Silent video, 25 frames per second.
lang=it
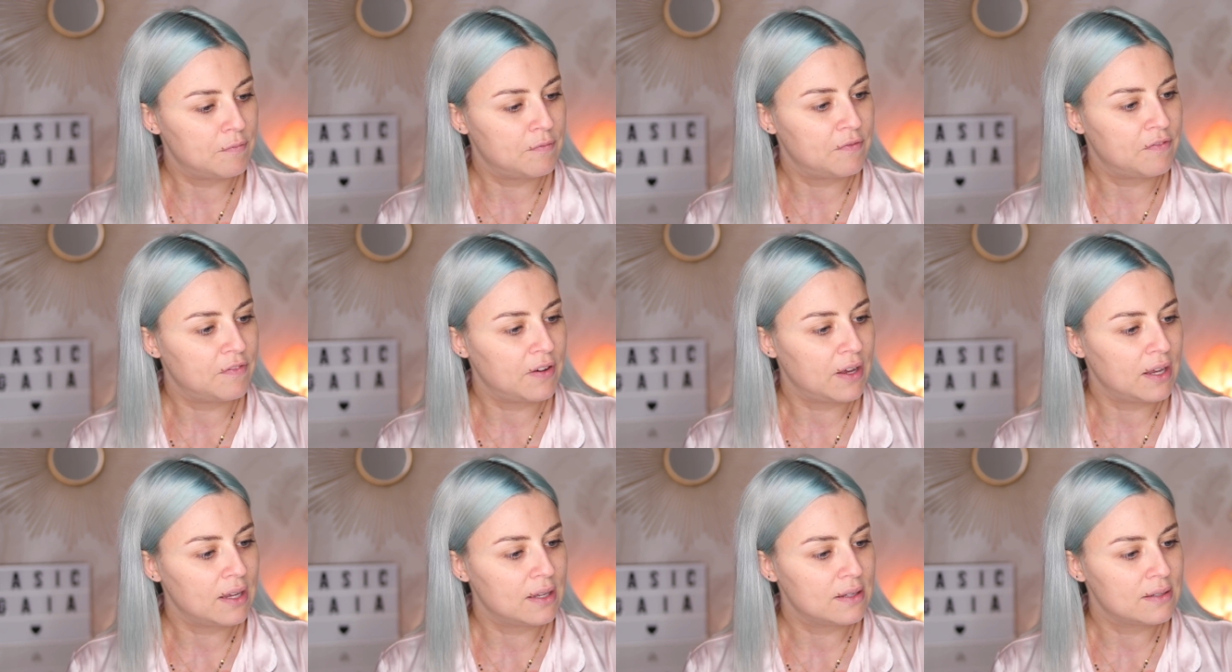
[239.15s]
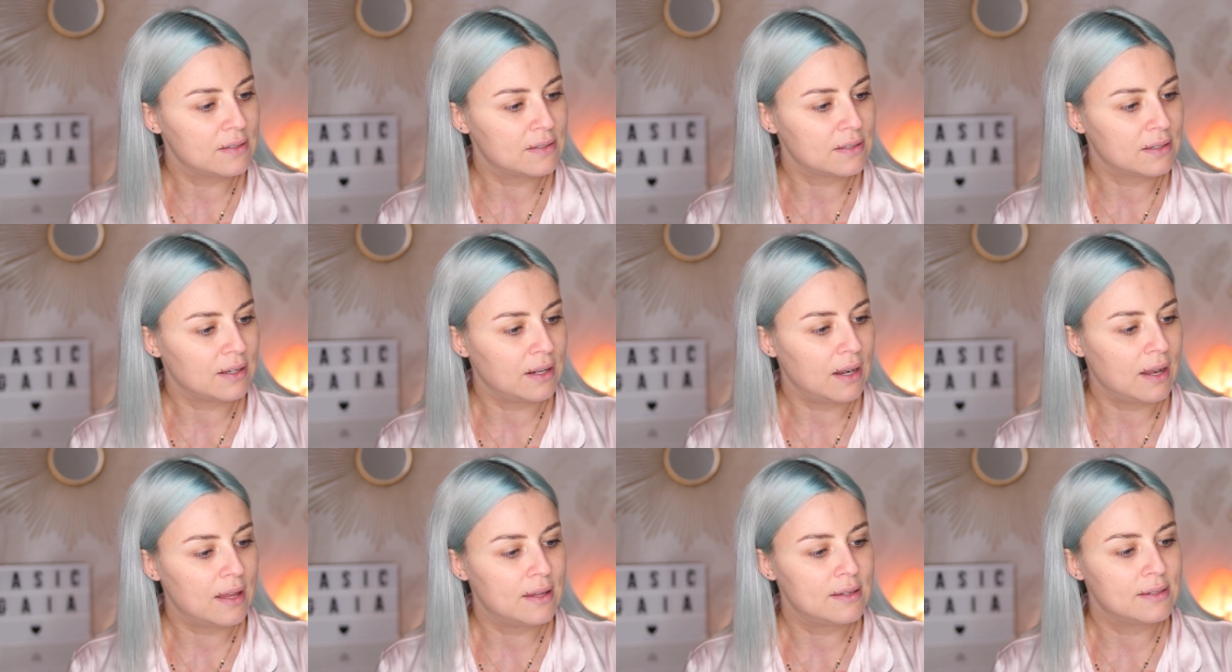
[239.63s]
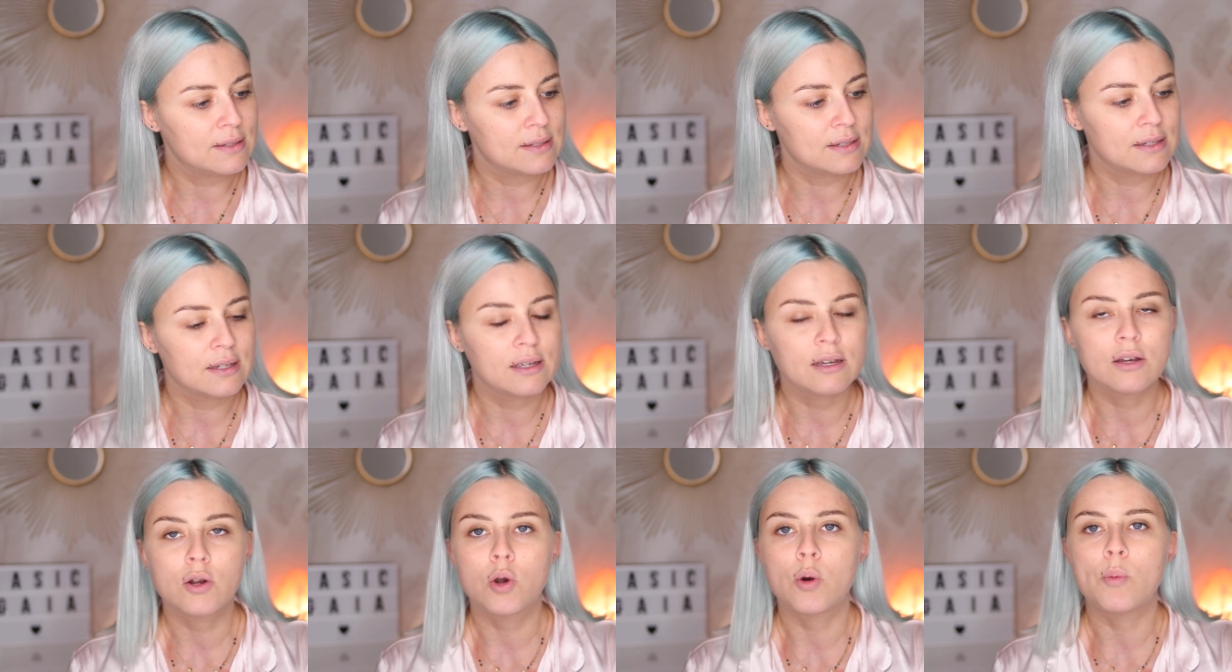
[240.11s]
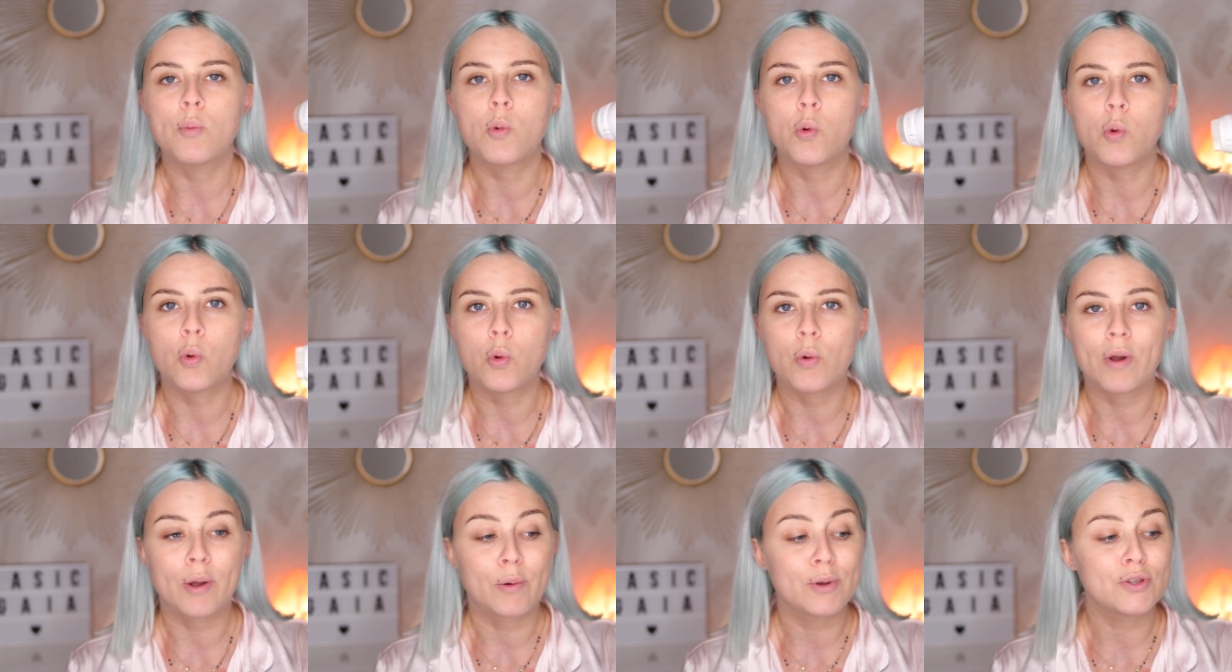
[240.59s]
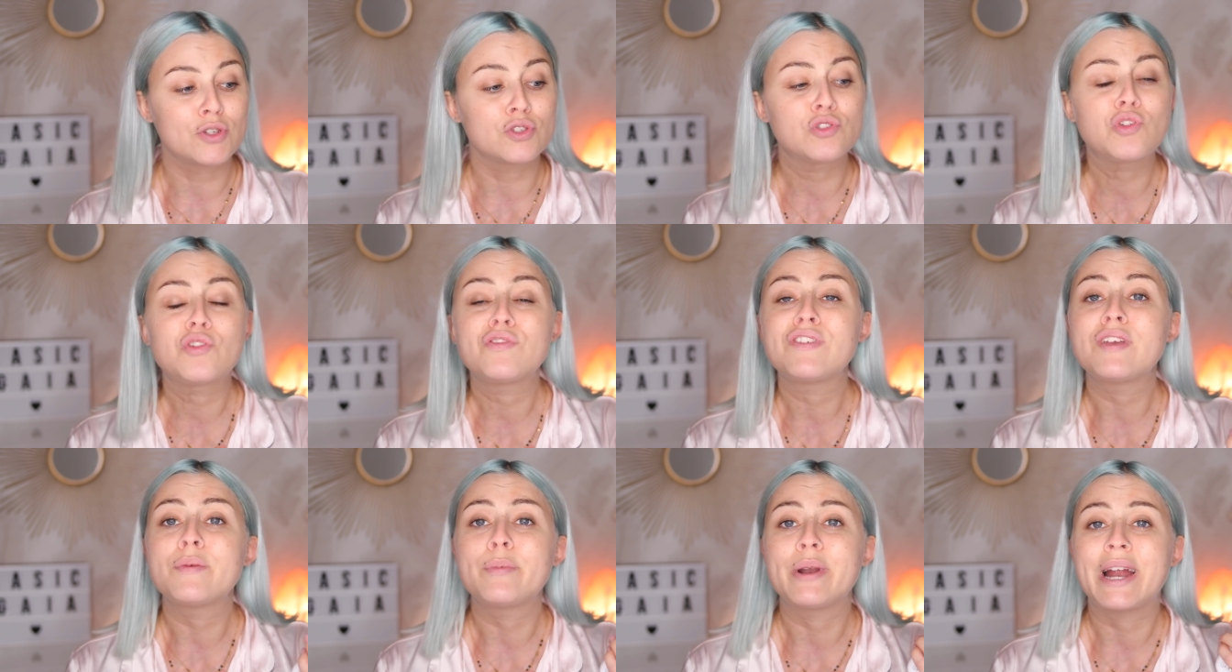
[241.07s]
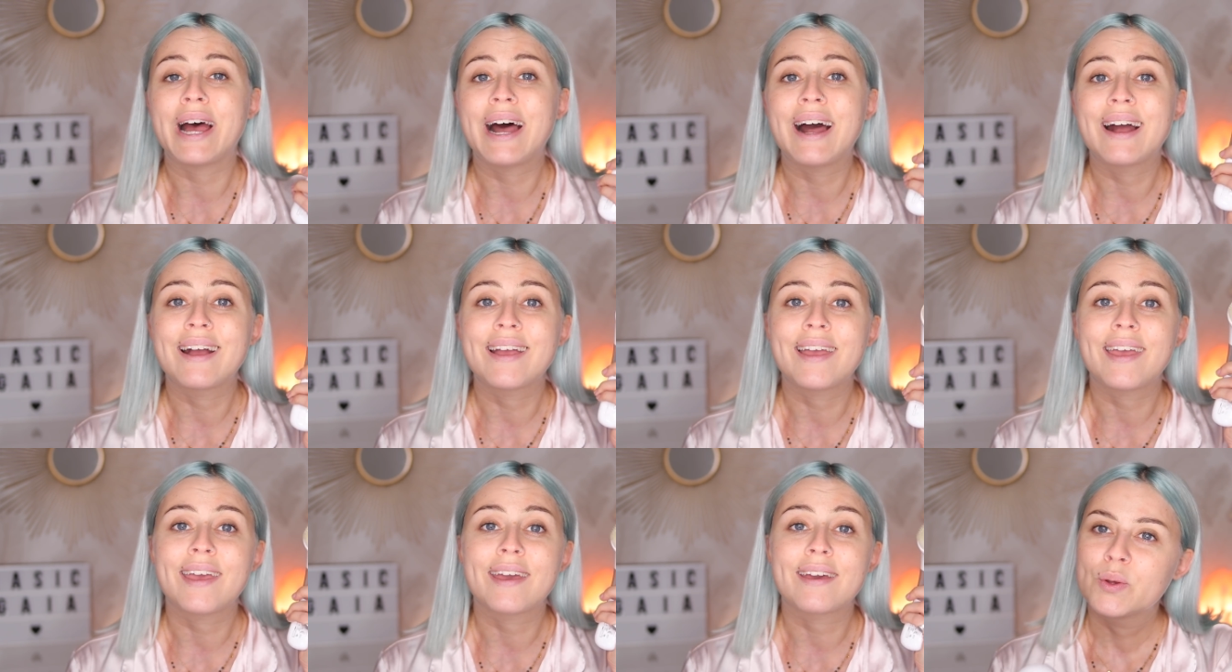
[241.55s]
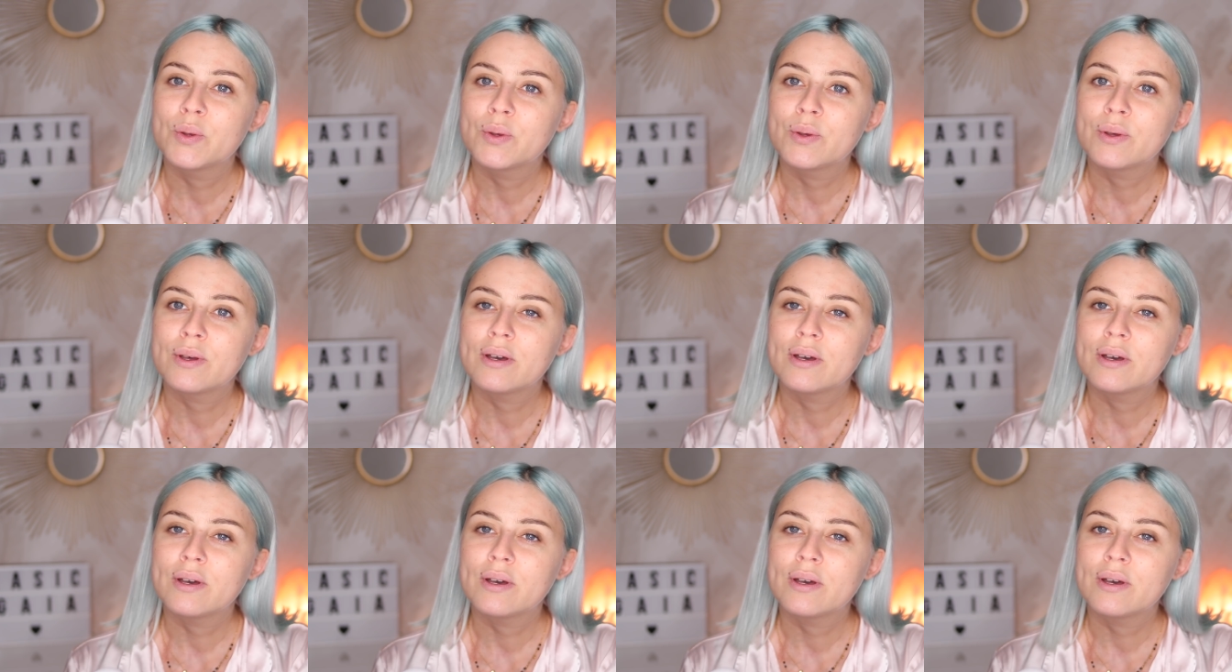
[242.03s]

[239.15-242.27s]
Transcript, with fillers: Face Cleansing, comunque questo vibra anche.